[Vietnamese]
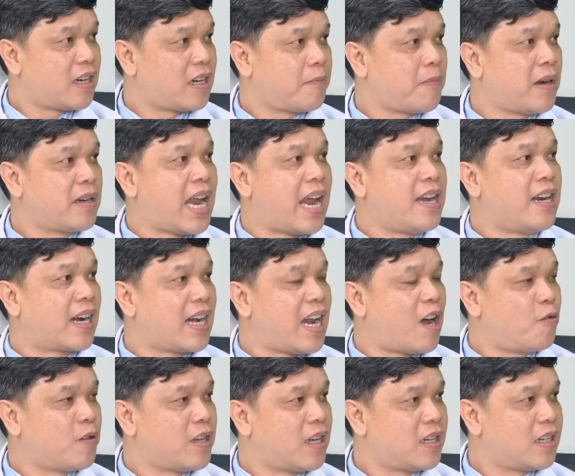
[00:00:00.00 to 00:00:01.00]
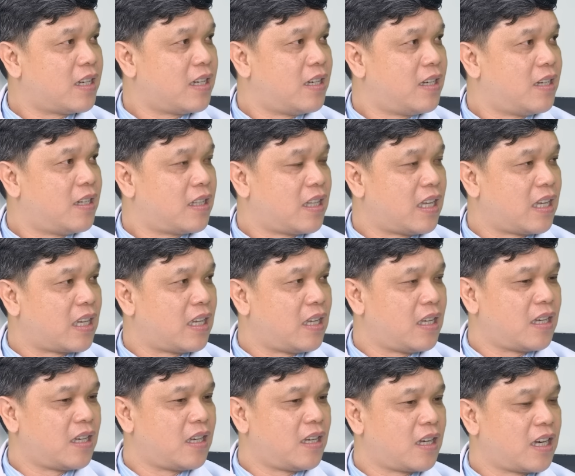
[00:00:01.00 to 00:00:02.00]
mới để được lâu chứ. Thì cái,
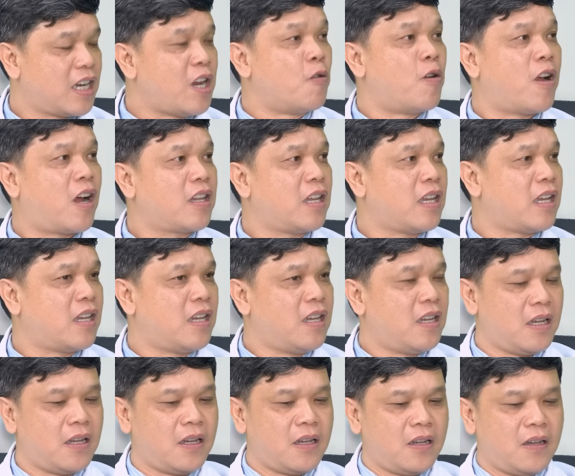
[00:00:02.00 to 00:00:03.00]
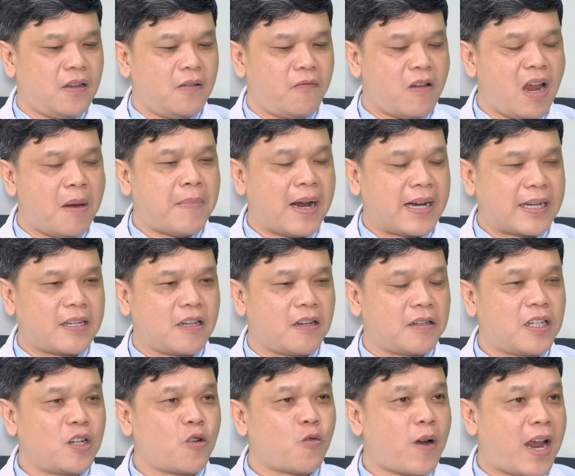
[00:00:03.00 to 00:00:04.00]
cái điều đó thì về mặt cho
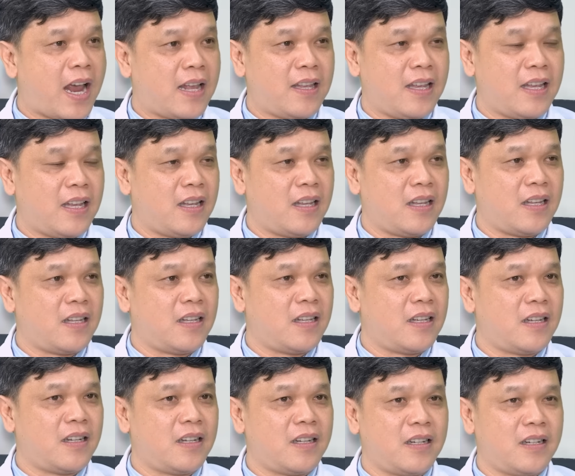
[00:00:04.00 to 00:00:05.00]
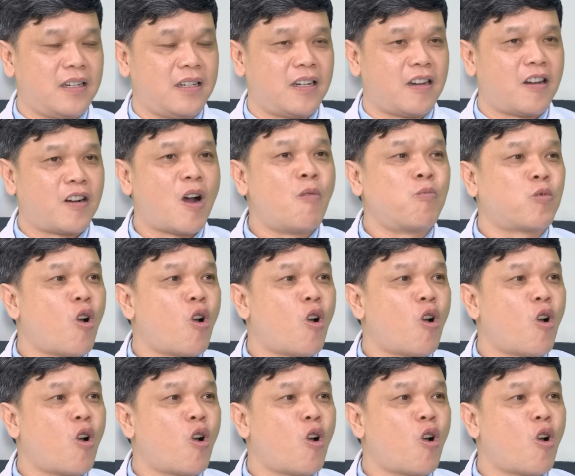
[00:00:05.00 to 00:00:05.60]
sức khỏe thì nó không